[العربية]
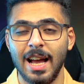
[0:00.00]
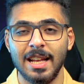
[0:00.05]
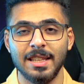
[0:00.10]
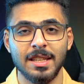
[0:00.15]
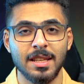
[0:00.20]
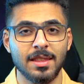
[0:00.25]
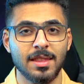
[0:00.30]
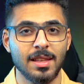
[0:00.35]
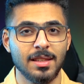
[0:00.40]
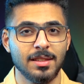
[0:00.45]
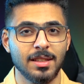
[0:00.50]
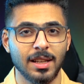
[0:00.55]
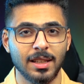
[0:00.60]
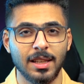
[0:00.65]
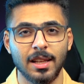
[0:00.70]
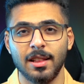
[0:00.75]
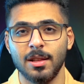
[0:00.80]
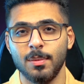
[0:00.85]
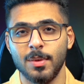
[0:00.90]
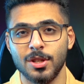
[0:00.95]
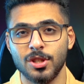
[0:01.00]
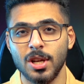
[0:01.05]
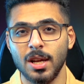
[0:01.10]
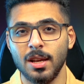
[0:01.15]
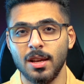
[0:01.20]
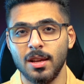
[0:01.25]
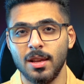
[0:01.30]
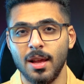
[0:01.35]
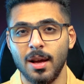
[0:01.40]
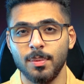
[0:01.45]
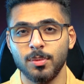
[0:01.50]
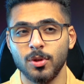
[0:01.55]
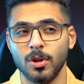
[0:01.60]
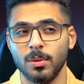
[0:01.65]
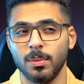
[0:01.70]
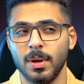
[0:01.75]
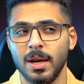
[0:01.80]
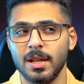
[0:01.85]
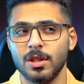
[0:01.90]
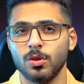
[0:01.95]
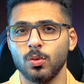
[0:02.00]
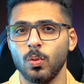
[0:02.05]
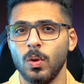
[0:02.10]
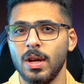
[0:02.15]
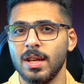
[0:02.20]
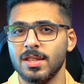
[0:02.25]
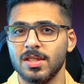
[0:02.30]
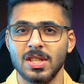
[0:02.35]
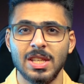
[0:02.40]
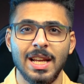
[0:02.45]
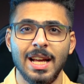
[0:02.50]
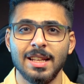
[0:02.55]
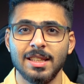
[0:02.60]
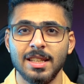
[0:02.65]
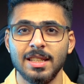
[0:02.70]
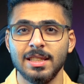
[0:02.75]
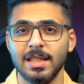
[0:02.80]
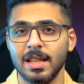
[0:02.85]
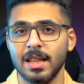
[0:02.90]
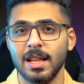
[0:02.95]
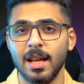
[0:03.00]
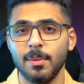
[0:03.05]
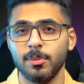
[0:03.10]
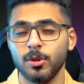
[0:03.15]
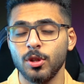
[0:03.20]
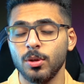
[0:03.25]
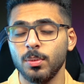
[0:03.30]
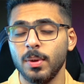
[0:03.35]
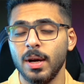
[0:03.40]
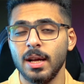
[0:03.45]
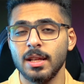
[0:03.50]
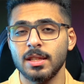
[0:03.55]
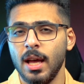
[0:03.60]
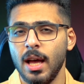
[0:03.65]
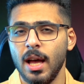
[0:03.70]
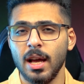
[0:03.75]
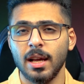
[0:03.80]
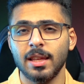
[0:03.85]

حديثا دخلت لمجال اللابتوبات وصنعت عده لابتوبات